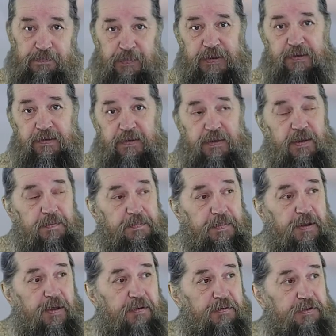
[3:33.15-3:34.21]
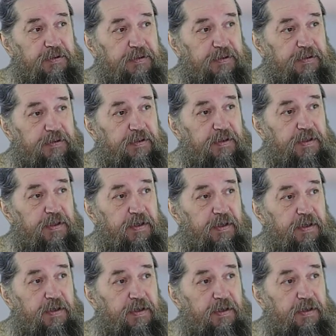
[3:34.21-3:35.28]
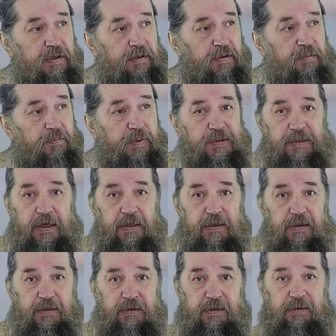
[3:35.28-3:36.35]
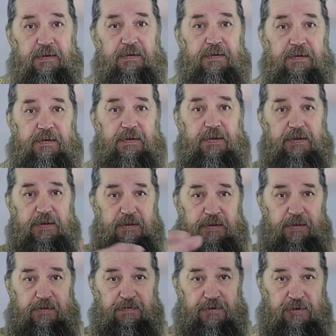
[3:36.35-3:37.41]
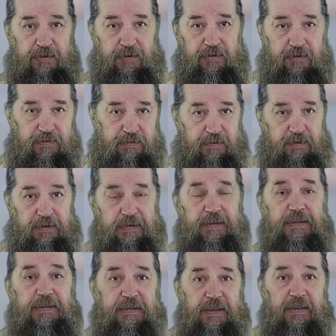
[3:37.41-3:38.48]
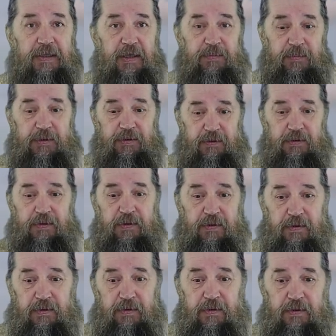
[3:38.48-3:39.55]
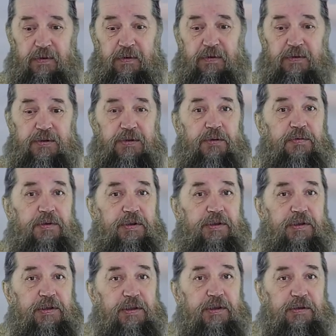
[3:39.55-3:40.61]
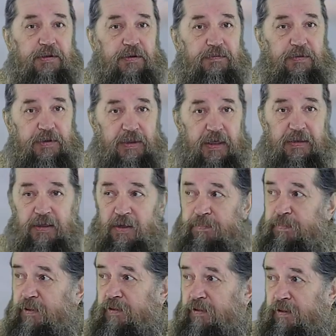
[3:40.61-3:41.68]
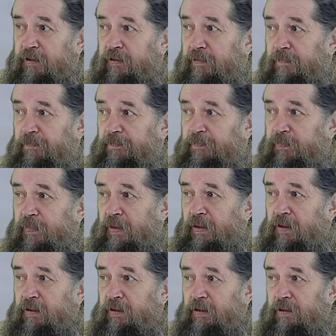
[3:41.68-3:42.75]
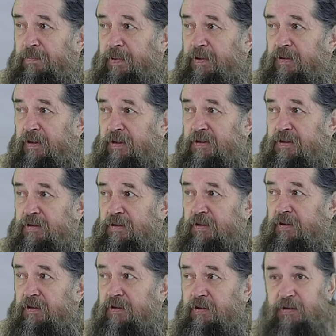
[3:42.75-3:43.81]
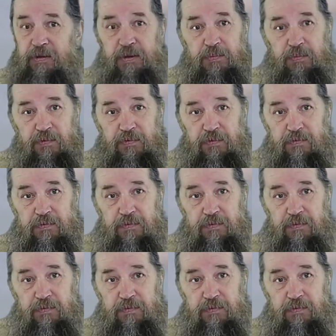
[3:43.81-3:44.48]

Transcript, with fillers: Пресвятая Богородица, пожалела сидевших за столами, что у них нет вина для пира, и предложила ему